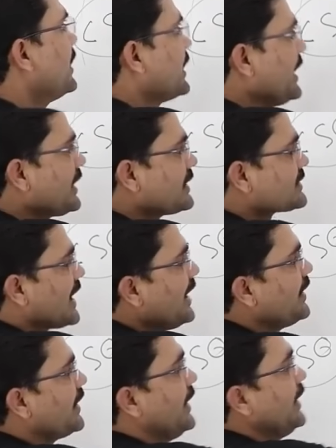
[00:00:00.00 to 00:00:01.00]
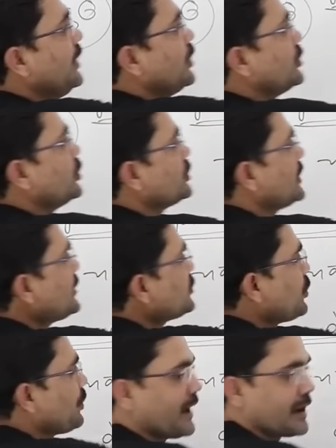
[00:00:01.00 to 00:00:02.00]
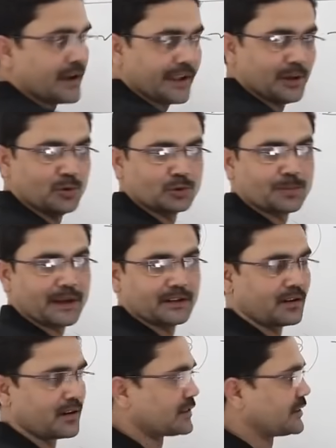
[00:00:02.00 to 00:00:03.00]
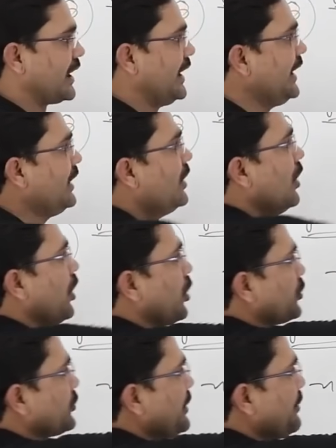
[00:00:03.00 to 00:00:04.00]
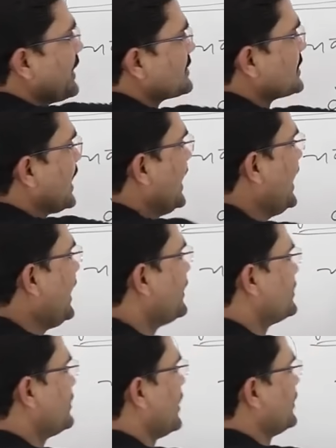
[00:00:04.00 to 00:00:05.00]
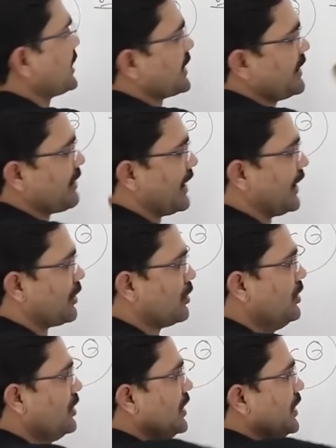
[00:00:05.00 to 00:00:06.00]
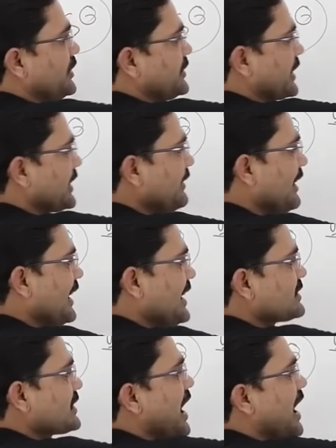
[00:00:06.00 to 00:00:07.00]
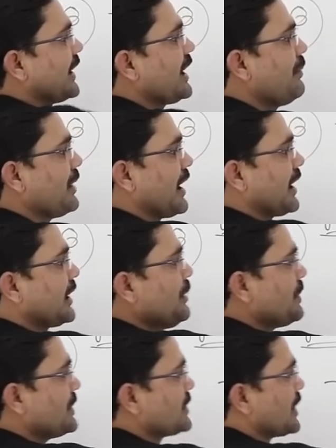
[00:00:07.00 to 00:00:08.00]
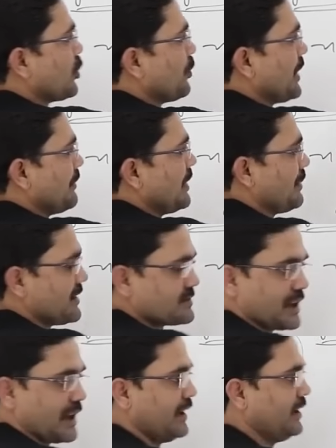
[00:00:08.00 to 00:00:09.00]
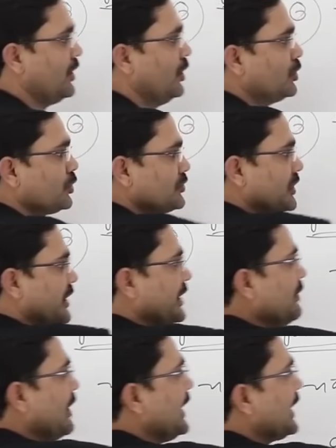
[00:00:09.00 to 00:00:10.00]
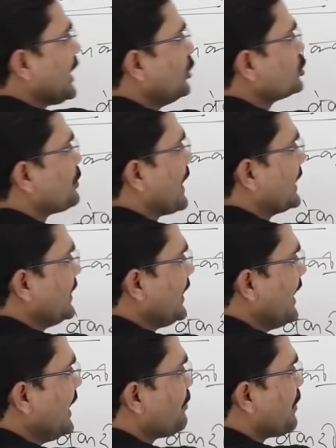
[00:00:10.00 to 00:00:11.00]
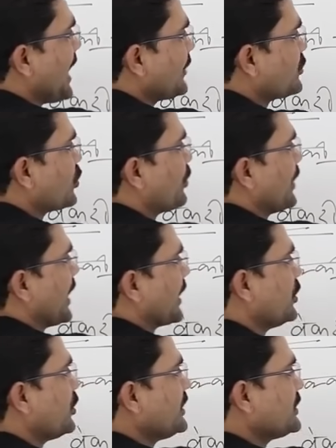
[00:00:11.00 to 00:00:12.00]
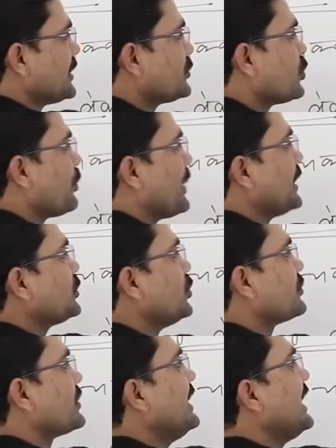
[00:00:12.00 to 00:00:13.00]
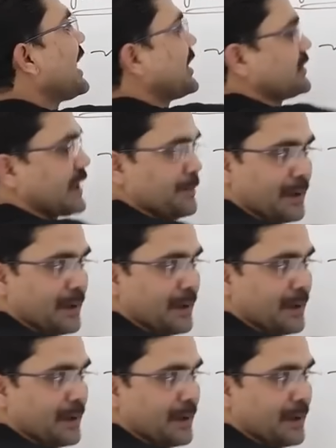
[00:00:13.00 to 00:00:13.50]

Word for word: कि किसान है जो दस रुपए का गेहूं उत्पादन करता है और उसे बेचता है चक्की वाले को चक्की वाला इसका आटा बना के पंद्रह रुपए में बेचता है तो चक्की वाले का उत्पादन है पांच रुपया क्योंकि दस रुपए तो उसकी लागत है